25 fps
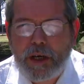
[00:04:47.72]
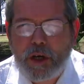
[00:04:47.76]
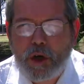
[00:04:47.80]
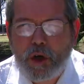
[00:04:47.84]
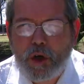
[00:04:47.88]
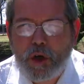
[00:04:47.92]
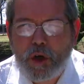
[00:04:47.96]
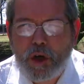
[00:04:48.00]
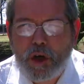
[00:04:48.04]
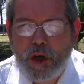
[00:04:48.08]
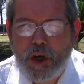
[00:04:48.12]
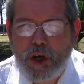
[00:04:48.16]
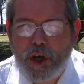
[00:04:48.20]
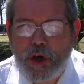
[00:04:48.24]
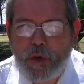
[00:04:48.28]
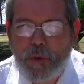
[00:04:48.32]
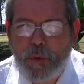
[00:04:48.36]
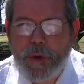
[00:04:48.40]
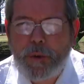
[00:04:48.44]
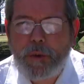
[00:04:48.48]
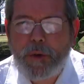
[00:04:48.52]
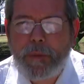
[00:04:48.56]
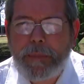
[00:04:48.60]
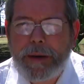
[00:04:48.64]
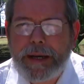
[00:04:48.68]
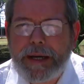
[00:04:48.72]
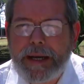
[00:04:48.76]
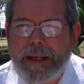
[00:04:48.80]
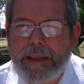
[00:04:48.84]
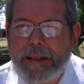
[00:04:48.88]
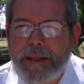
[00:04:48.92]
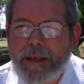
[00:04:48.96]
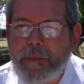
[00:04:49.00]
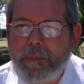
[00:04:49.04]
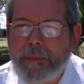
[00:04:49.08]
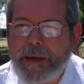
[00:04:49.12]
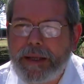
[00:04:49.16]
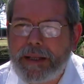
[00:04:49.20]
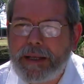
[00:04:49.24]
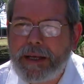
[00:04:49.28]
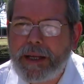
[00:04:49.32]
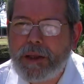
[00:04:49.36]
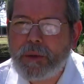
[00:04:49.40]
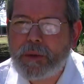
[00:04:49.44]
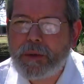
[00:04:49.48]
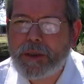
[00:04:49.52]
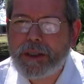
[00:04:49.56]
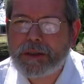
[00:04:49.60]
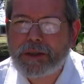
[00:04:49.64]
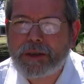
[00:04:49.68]
el nuevo paradigma de la
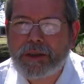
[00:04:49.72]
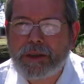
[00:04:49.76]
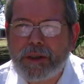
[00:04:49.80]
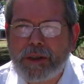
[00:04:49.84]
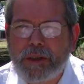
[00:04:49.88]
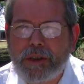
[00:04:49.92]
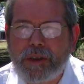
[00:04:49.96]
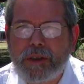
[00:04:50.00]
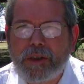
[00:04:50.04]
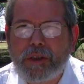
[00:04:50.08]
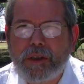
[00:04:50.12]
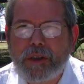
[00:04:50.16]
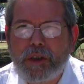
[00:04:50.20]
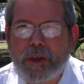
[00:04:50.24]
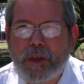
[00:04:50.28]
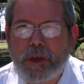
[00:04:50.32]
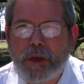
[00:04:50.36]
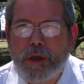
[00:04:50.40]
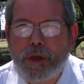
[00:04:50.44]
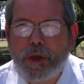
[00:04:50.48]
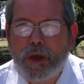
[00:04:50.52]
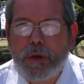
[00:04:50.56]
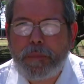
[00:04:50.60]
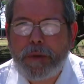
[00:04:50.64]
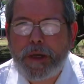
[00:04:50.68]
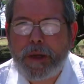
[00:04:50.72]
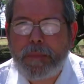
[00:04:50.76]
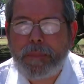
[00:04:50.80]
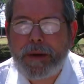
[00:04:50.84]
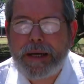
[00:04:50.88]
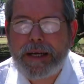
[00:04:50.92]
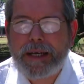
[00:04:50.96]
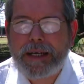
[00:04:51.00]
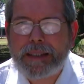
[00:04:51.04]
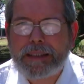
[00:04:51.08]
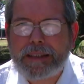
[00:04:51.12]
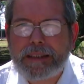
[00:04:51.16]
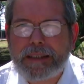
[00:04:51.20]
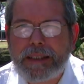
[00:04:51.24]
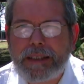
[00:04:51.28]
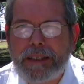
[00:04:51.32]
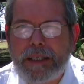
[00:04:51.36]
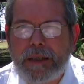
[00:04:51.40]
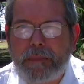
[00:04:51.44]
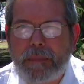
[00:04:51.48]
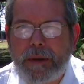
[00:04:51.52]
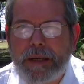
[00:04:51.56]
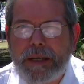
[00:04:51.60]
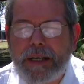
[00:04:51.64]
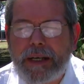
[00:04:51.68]
educación no prepara
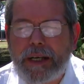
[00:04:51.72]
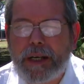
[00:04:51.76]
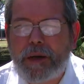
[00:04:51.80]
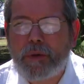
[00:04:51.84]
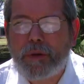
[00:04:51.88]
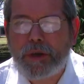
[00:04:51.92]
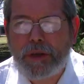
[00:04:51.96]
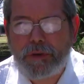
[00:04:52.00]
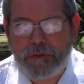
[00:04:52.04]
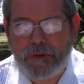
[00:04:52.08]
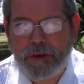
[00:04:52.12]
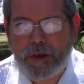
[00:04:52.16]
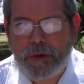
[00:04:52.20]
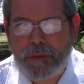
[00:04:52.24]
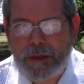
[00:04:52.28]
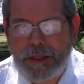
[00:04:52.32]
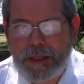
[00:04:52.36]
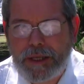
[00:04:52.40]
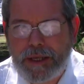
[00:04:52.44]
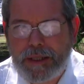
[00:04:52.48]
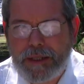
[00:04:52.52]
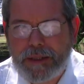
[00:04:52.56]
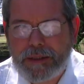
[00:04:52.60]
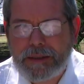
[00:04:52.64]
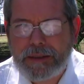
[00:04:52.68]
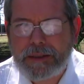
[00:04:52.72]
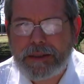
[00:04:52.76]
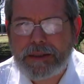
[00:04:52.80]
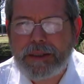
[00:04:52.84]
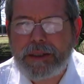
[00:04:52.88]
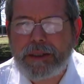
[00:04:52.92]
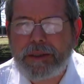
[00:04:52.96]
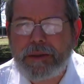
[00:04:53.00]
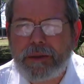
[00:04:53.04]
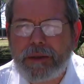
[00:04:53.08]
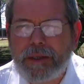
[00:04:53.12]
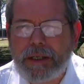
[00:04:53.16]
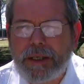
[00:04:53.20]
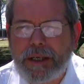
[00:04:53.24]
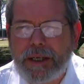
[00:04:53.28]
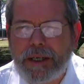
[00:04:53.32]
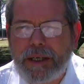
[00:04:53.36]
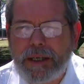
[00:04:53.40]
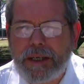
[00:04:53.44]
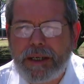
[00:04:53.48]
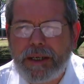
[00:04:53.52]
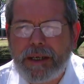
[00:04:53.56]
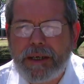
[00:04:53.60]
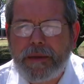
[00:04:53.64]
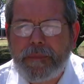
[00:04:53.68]
seres para la uniformidad, sino
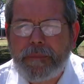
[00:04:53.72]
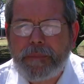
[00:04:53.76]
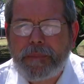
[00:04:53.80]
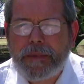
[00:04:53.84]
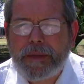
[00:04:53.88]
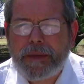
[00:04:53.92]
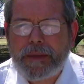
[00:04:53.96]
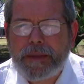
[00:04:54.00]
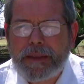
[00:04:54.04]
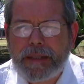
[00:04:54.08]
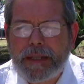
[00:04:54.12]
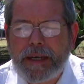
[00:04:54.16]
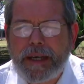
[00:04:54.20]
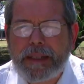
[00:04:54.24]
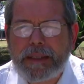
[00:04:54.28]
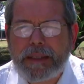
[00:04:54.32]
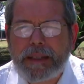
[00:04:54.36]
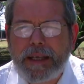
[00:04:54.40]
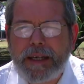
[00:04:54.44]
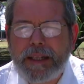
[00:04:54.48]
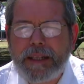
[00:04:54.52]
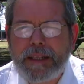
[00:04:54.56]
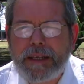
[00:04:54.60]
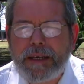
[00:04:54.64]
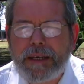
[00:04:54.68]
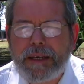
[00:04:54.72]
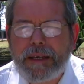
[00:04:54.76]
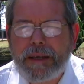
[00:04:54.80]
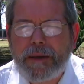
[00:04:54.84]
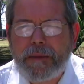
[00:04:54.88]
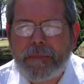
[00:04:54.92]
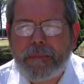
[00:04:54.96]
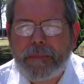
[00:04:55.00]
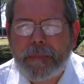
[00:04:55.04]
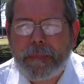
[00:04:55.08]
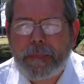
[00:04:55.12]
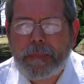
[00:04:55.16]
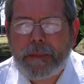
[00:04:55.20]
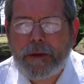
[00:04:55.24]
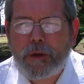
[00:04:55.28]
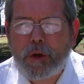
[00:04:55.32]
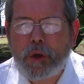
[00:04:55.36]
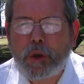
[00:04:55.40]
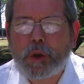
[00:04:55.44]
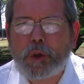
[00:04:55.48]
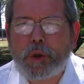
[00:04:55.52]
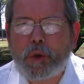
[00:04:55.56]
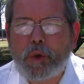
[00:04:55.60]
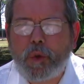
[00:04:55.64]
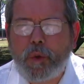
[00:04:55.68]
que trata de
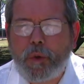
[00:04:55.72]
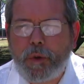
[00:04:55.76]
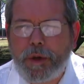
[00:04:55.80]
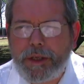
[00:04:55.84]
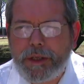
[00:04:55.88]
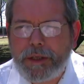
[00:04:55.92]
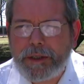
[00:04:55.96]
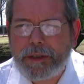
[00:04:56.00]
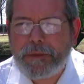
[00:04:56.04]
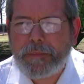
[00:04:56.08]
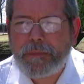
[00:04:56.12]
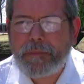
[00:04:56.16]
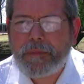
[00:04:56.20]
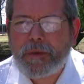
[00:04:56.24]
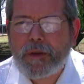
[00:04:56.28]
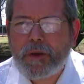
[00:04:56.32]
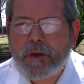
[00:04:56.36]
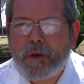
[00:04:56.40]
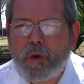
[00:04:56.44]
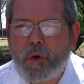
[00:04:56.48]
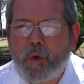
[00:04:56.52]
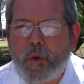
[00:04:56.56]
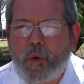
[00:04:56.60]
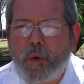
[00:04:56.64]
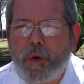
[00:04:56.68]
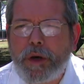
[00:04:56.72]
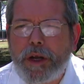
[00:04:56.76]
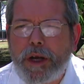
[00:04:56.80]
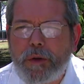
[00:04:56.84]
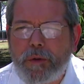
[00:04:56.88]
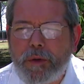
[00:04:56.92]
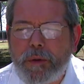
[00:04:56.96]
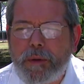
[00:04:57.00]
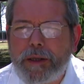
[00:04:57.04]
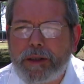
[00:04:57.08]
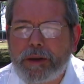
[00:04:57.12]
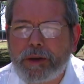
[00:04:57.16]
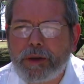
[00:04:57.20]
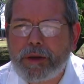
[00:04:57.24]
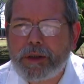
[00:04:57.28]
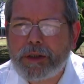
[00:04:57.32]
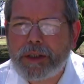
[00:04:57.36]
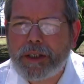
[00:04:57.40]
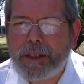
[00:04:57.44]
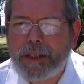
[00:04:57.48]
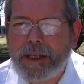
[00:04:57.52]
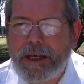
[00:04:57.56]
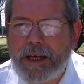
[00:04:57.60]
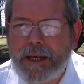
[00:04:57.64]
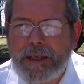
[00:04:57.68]
construir una nueva
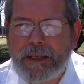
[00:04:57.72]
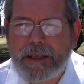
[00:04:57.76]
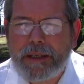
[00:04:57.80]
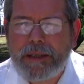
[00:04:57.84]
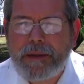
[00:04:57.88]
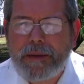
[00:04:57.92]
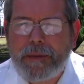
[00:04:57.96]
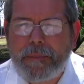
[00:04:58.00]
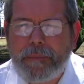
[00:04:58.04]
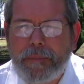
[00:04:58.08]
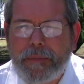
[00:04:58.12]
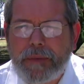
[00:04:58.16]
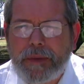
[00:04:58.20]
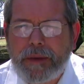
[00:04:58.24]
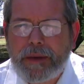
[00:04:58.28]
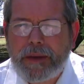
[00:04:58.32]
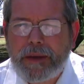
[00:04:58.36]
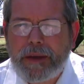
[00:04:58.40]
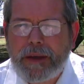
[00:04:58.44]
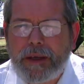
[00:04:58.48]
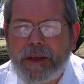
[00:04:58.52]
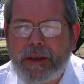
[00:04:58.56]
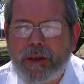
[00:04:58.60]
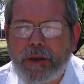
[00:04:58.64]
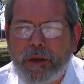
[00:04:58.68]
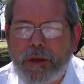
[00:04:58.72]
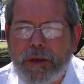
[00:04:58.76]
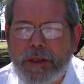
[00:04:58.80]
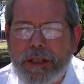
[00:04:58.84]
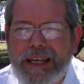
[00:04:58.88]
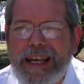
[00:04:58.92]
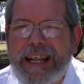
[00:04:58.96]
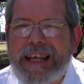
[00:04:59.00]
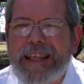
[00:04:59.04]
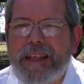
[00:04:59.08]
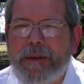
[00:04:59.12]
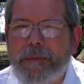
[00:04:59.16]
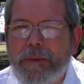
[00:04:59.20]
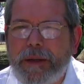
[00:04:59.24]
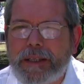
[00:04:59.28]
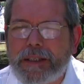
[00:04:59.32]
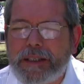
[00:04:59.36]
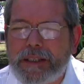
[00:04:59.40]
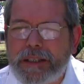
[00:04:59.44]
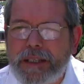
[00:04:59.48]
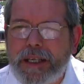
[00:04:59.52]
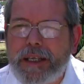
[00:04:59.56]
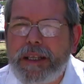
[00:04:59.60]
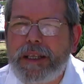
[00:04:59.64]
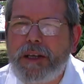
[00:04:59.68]
sociedad en donde la
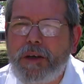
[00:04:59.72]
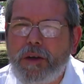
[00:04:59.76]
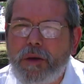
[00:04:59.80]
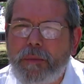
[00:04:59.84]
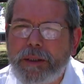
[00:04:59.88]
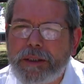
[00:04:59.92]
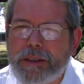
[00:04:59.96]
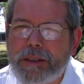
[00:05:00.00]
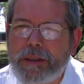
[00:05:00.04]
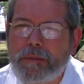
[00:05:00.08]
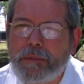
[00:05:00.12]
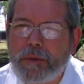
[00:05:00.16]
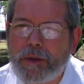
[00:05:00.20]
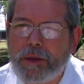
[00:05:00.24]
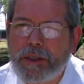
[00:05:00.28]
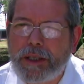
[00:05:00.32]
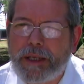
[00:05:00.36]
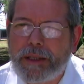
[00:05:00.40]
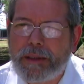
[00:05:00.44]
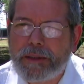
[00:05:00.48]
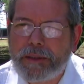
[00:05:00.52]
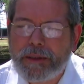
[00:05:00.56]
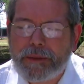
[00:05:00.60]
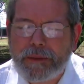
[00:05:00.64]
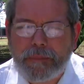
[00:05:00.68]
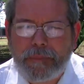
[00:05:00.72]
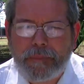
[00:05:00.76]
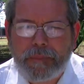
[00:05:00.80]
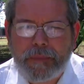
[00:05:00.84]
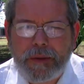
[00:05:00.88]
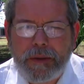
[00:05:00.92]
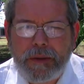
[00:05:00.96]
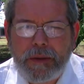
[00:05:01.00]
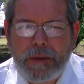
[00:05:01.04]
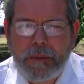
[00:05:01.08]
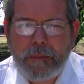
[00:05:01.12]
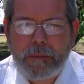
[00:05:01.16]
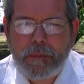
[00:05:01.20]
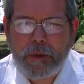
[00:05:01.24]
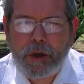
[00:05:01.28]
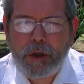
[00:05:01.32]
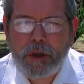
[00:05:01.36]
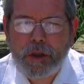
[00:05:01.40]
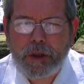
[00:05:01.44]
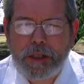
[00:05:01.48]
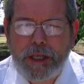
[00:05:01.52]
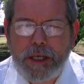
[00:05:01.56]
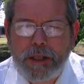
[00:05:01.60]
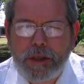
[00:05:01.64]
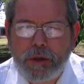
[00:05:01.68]
diversidad es lo más importante. Por
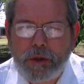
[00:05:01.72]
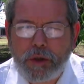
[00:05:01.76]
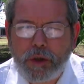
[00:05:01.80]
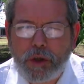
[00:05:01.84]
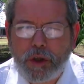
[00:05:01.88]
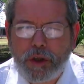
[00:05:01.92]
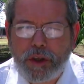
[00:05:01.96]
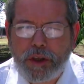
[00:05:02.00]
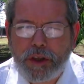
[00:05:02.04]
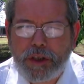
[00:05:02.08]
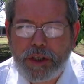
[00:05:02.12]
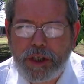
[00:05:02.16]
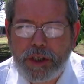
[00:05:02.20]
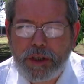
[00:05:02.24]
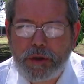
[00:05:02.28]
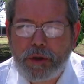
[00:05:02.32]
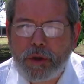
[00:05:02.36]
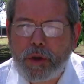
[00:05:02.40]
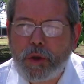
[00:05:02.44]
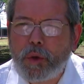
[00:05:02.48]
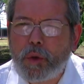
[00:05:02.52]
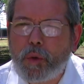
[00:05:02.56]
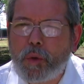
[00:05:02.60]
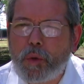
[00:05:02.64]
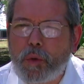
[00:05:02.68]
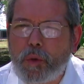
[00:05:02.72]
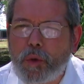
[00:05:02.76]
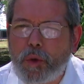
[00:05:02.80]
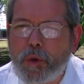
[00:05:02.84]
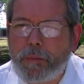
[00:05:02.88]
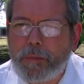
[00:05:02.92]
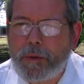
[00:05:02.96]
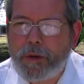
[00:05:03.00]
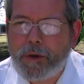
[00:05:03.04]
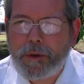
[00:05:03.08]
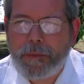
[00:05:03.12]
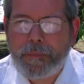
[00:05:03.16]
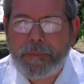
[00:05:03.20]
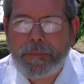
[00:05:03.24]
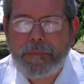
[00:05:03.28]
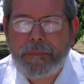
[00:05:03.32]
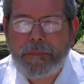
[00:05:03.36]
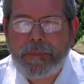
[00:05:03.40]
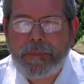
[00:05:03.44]
lo tanto, dentro de un grupo,